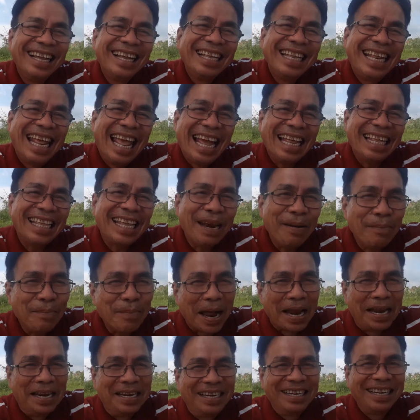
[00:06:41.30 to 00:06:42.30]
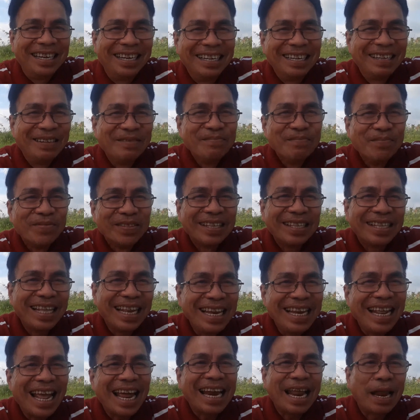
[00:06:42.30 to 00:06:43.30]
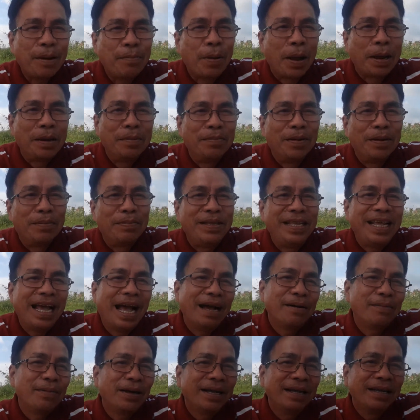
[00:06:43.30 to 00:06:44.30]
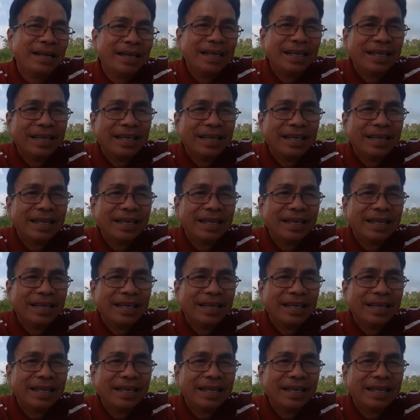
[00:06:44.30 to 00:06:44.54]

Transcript: vẽ chính mình chính gia đình mình mà bây giờ mà,